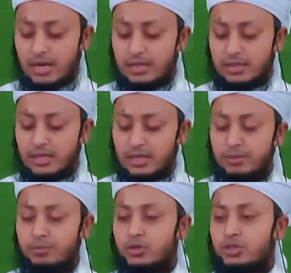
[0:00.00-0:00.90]

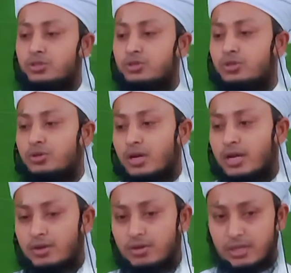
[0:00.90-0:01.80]
আত্মাকে পরিশুদ্ধ
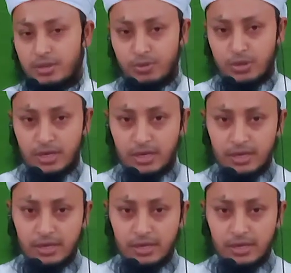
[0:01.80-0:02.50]
করার কথা বললেন